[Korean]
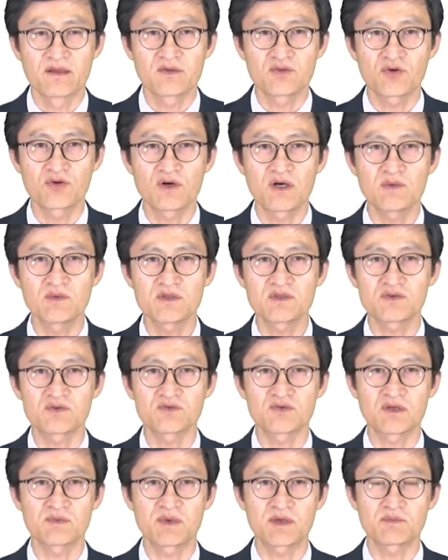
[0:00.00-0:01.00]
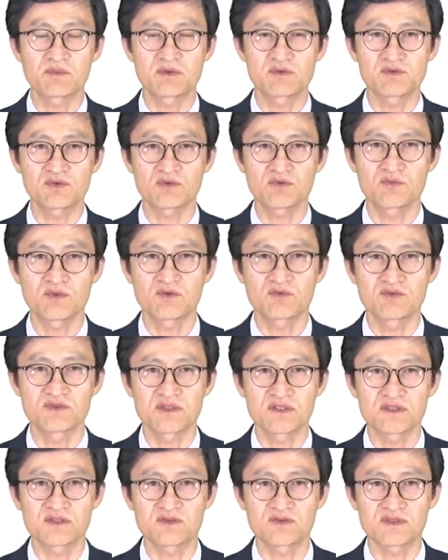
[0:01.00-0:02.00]
통합의 종류와 방법을 조금 더
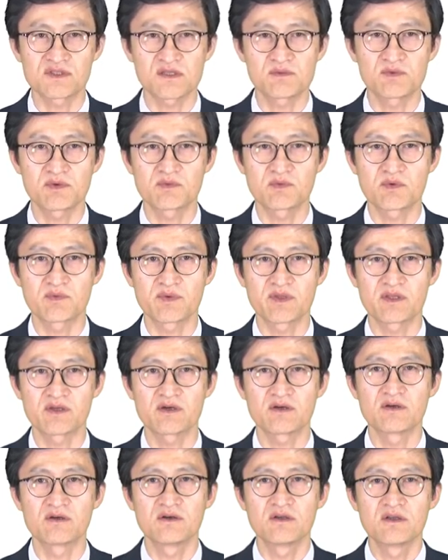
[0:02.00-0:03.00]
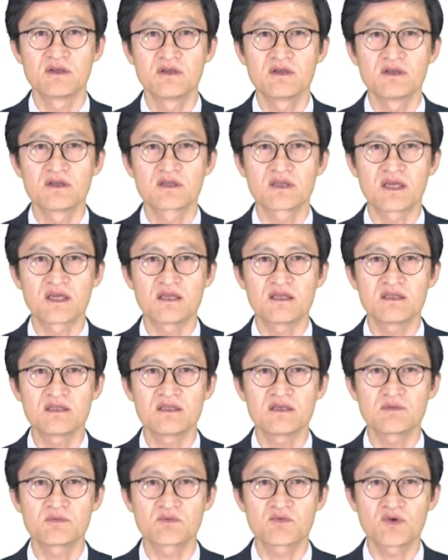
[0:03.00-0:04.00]
구체적으로 살펴보면요.
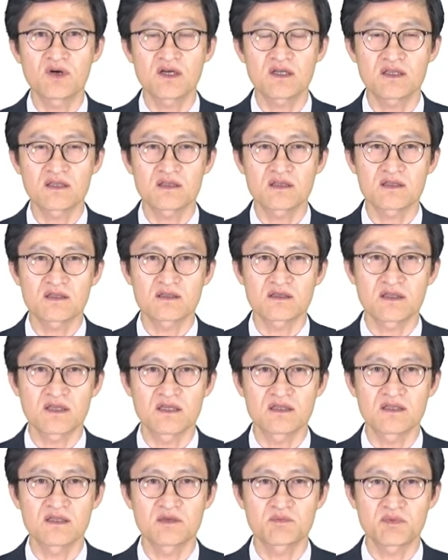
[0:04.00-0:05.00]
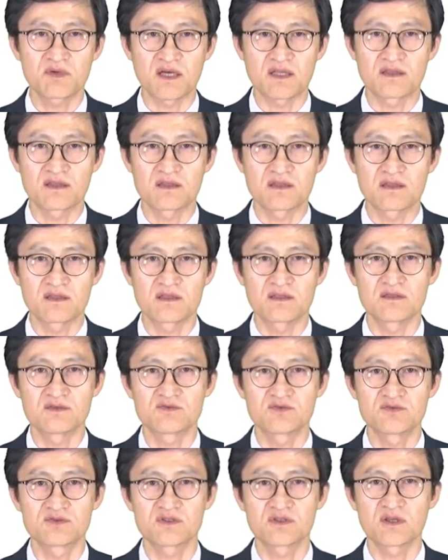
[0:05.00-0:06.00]
개인기업과 개인기업 간의
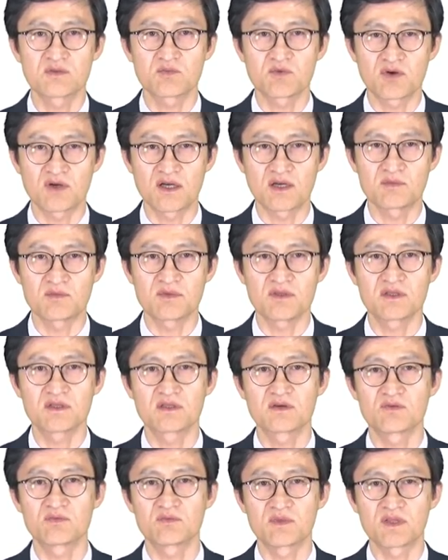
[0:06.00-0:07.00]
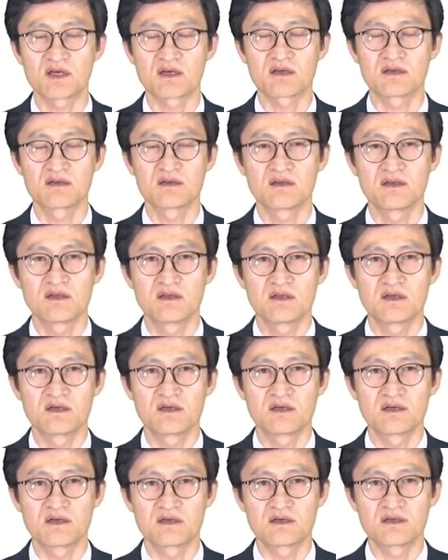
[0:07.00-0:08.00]
중소기업 통합인 경우입니다.
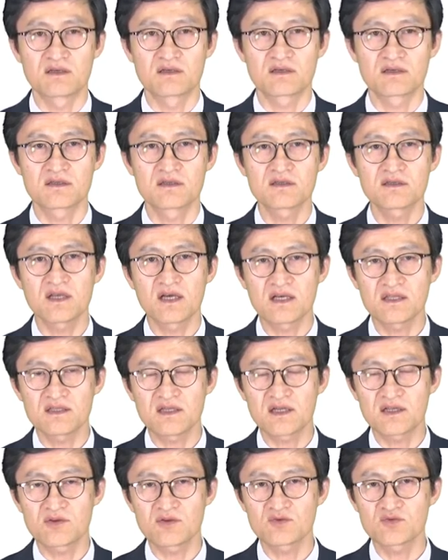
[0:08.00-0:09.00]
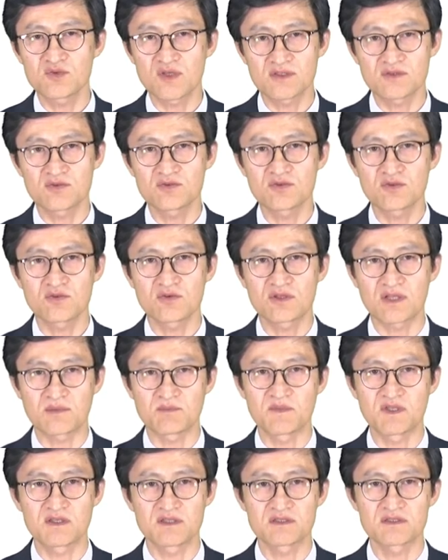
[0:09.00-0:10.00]
어, 그렇다 하더라도 최종적으로
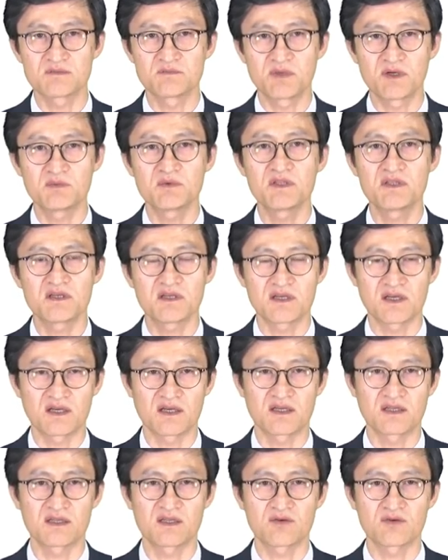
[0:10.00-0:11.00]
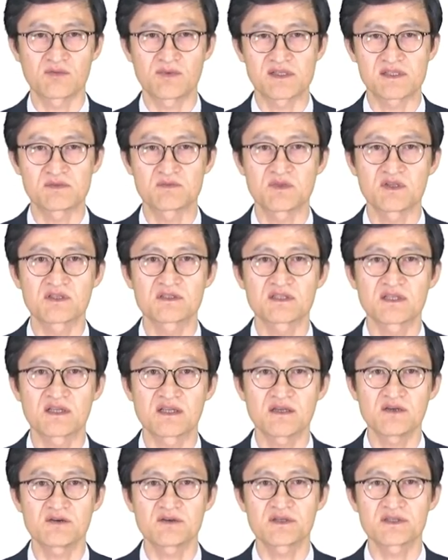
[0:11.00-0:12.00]
남는 것은 법인이어야 한다고
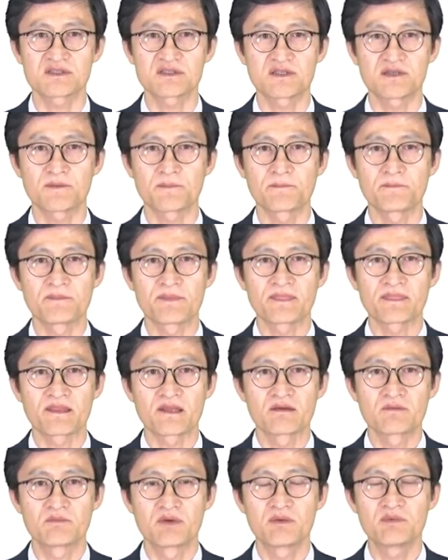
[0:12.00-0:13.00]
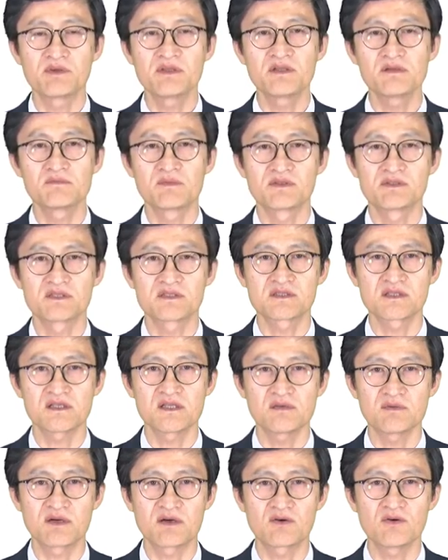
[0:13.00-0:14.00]
말씀드렸잖아요. 그래서 법인을 먼저
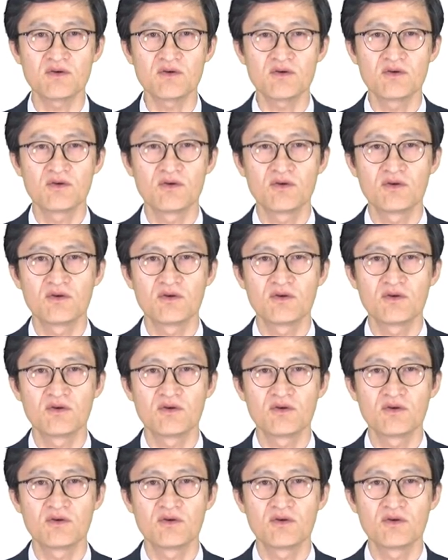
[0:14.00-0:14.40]
설립하고